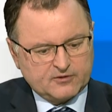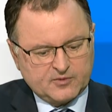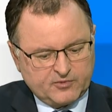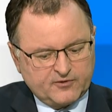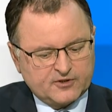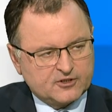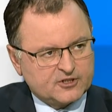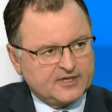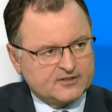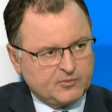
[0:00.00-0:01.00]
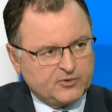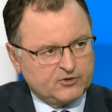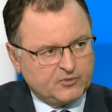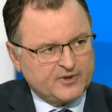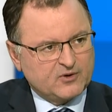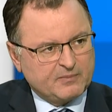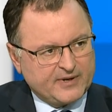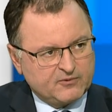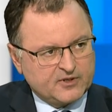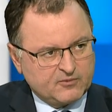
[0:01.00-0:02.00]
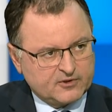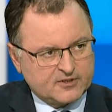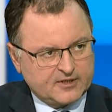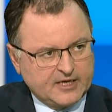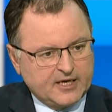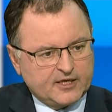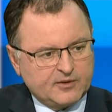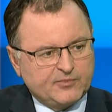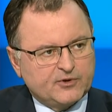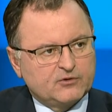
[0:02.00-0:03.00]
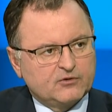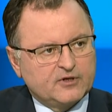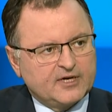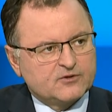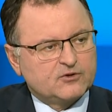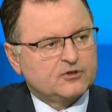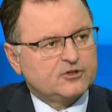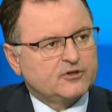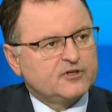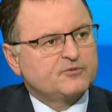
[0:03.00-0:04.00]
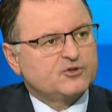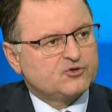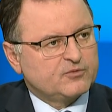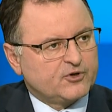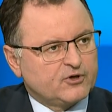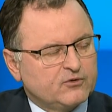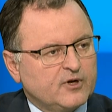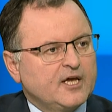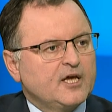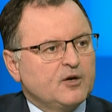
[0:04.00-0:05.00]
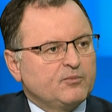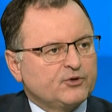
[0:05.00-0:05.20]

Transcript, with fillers: to chcę powiedzieć, że gazoport dopiero pełne moce importu gazu osiągnie w przyszłym roku. No tak, ale